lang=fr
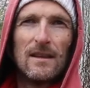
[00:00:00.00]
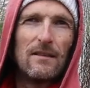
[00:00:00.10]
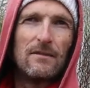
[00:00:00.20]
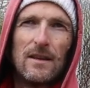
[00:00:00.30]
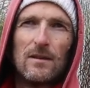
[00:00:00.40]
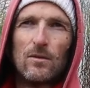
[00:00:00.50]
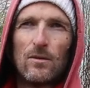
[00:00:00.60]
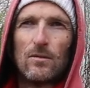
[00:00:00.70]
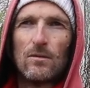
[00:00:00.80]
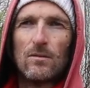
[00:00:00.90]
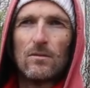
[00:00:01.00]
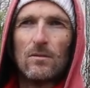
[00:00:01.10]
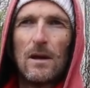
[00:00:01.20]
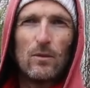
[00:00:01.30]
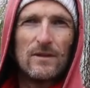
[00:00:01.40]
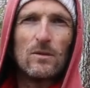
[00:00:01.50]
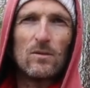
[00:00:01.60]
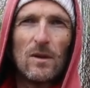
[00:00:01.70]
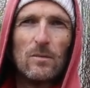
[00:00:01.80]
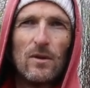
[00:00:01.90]
Il y avait de la poésie
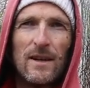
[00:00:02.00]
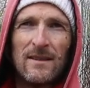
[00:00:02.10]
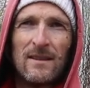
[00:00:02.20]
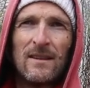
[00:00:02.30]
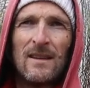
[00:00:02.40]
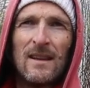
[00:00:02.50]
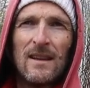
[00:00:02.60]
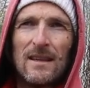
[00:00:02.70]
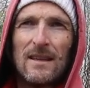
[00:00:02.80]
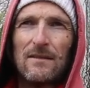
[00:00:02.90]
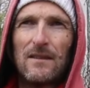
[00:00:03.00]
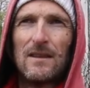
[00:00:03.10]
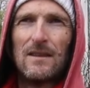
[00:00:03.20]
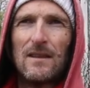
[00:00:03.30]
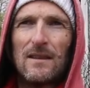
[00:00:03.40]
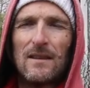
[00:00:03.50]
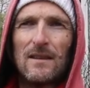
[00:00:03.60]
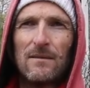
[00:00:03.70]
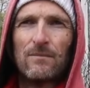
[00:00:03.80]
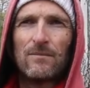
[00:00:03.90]
contemporaine, il y avait des
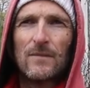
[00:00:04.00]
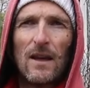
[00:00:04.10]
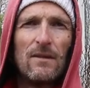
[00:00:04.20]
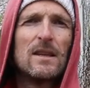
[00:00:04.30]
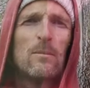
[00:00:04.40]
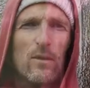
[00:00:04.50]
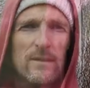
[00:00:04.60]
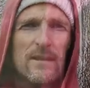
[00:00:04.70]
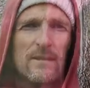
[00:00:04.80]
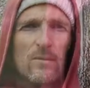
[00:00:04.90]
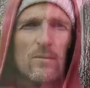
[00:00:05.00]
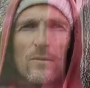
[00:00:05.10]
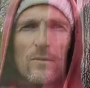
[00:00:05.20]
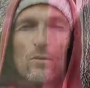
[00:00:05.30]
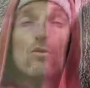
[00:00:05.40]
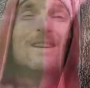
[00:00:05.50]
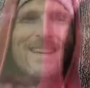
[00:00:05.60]
travaux d'improvisation, de